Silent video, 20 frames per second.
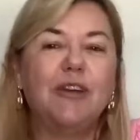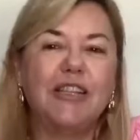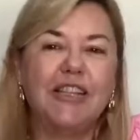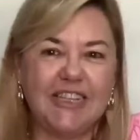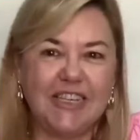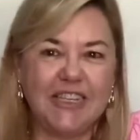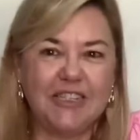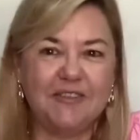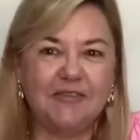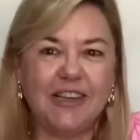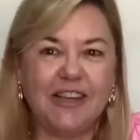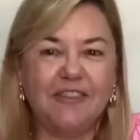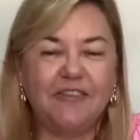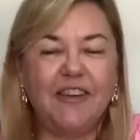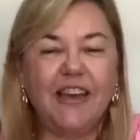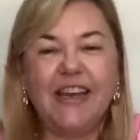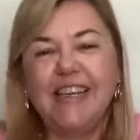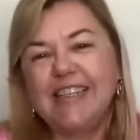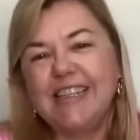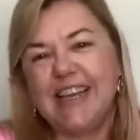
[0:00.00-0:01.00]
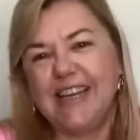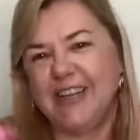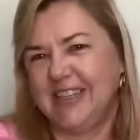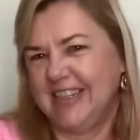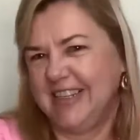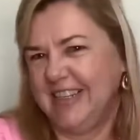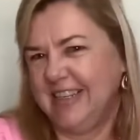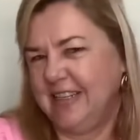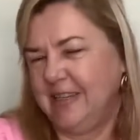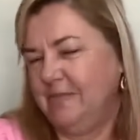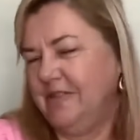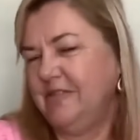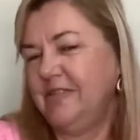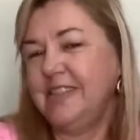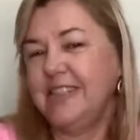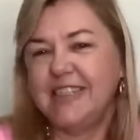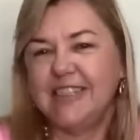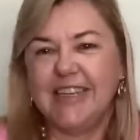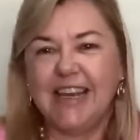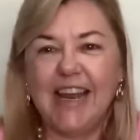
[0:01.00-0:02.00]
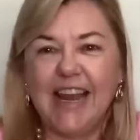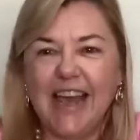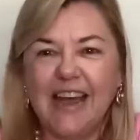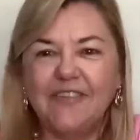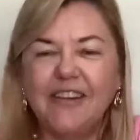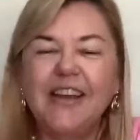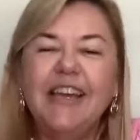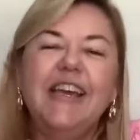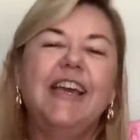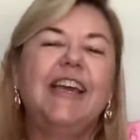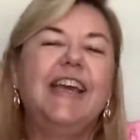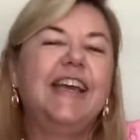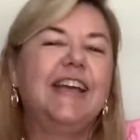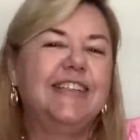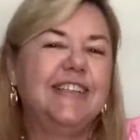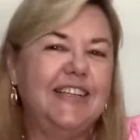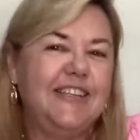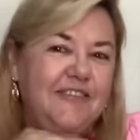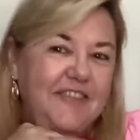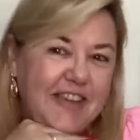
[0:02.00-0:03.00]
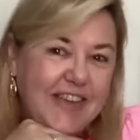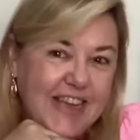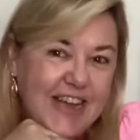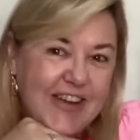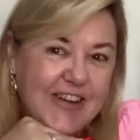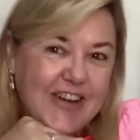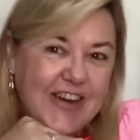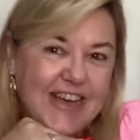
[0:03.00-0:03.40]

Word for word: E quando a gente fica feliz, a nossa estima se eleva e a gente fica,